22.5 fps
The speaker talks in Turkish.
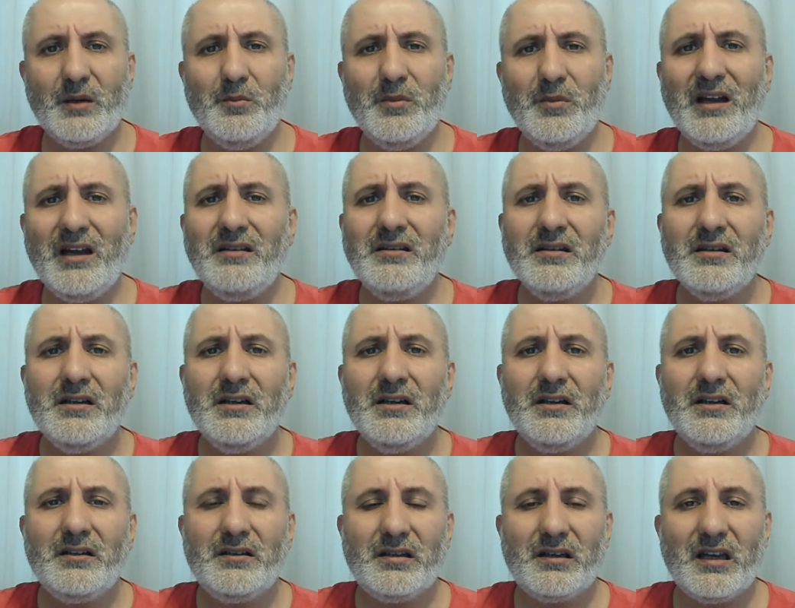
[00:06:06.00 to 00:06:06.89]
Ben
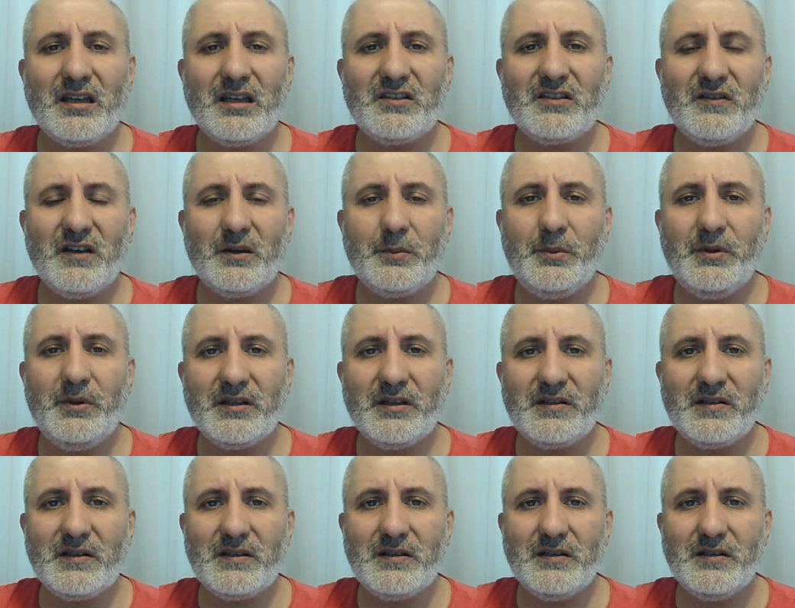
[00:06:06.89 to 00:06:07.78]
transfer
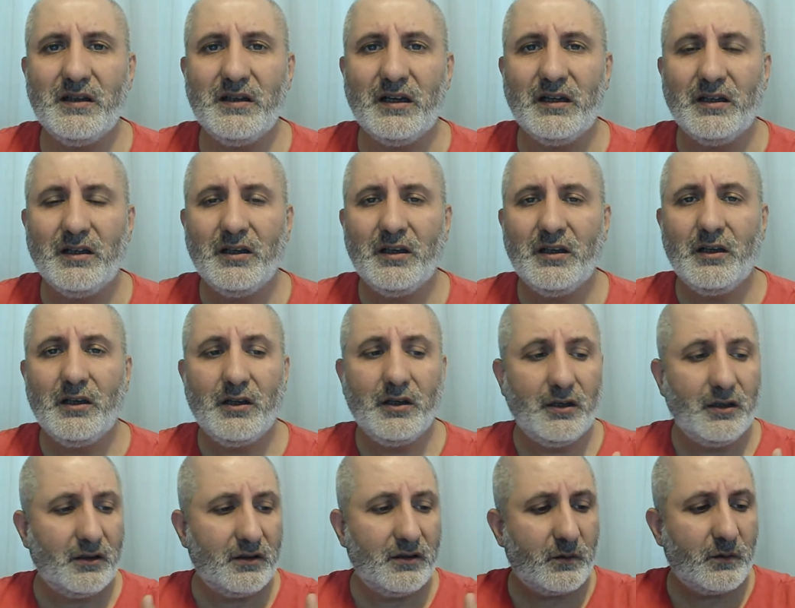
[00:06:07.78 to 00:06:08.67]
piyasasına
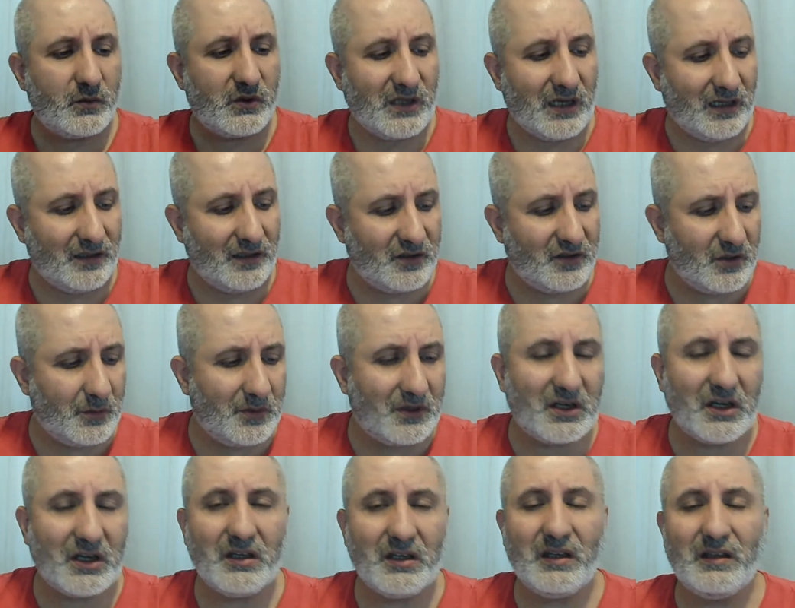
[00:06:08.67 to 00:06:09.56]
sadece
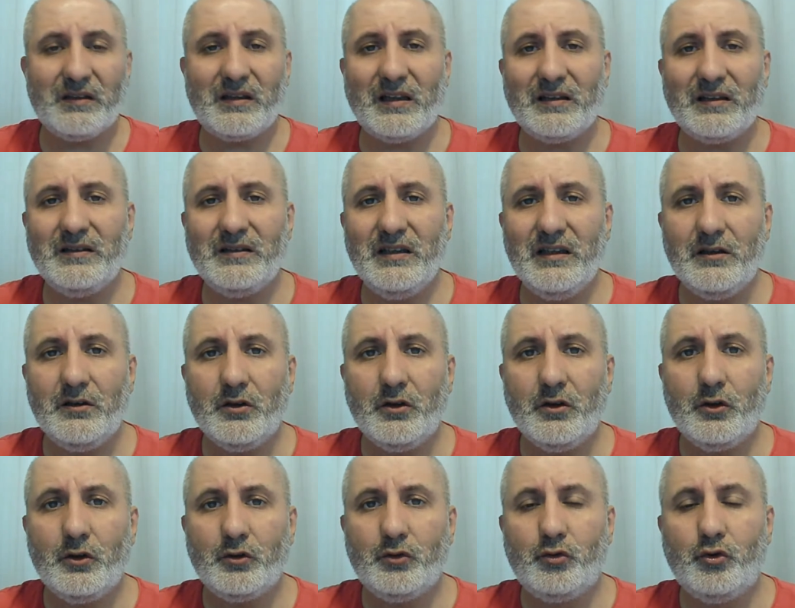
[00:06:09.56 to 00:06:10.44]
bir kanaldan değil
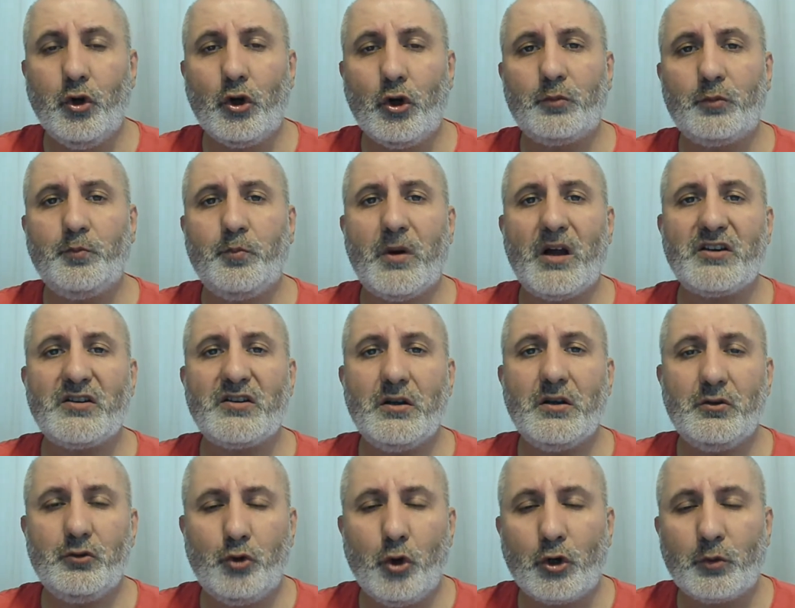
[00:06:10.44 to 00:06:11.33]

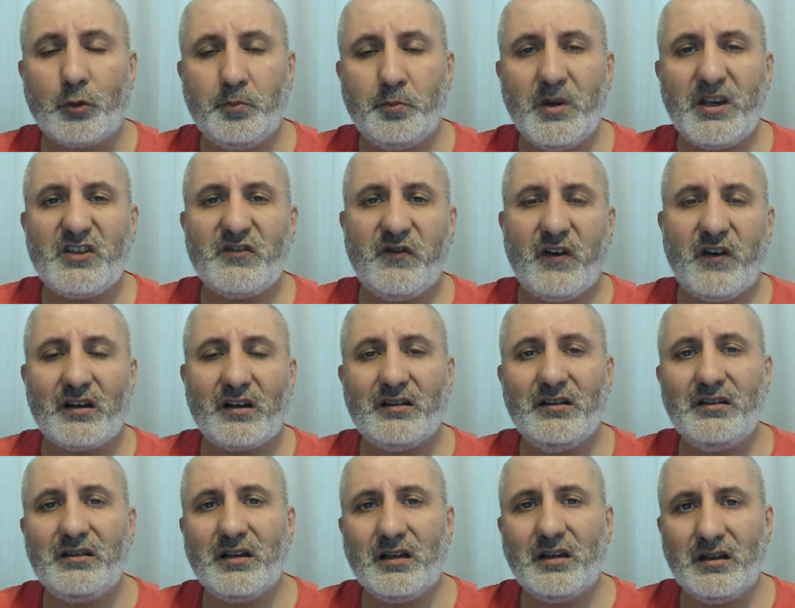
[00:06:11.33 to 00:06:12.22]
4-5
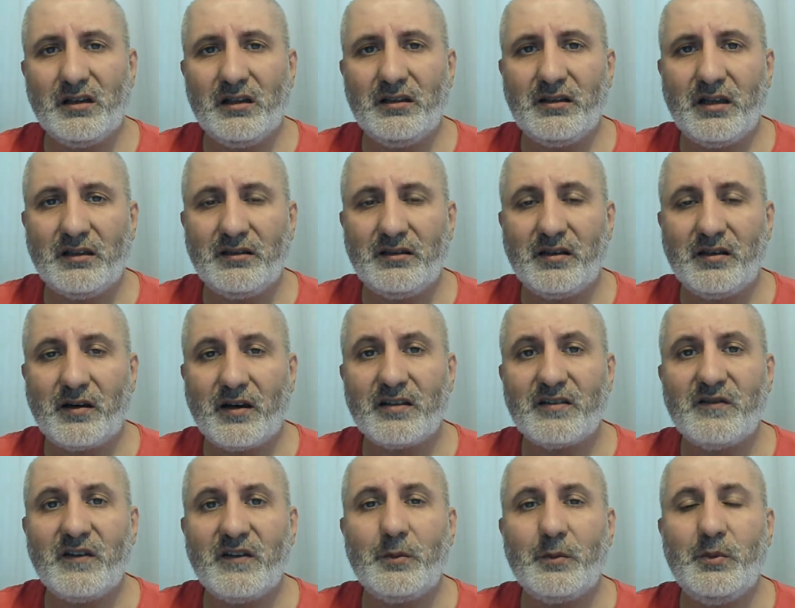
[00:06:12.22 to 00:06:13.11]
farklı kanaldan
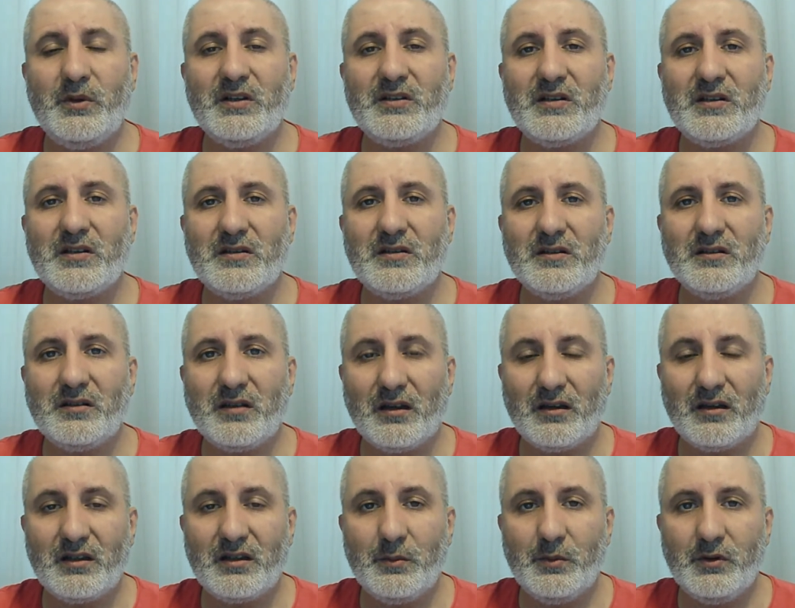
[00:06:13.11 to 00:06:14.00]
transfer piyasasını
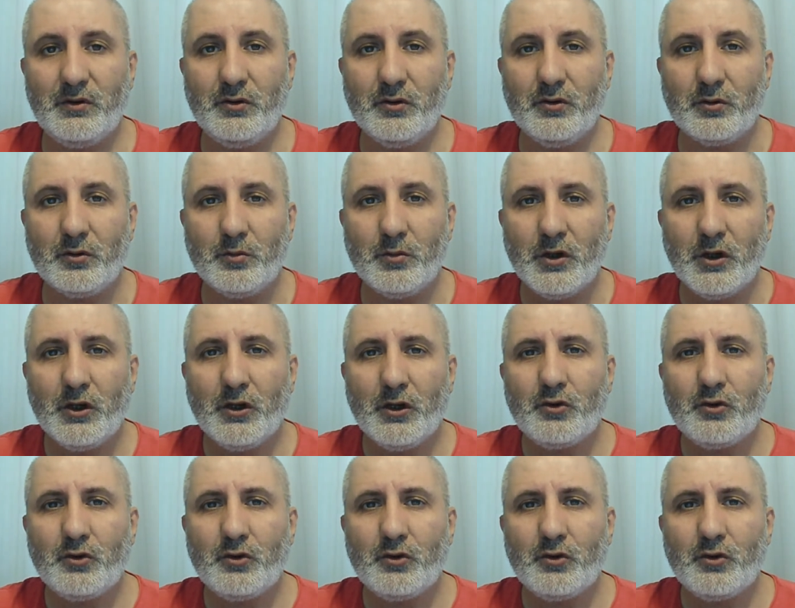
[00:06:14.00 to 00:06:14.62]
takip ediyorum.